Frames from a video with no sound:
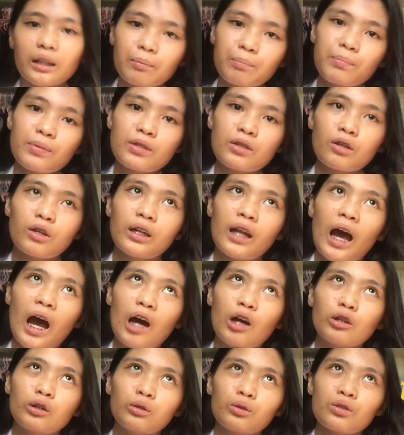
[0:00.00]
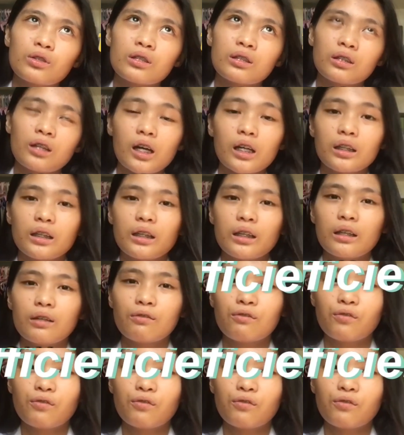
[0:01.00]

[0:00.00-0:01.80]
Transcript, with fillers: tips on how to study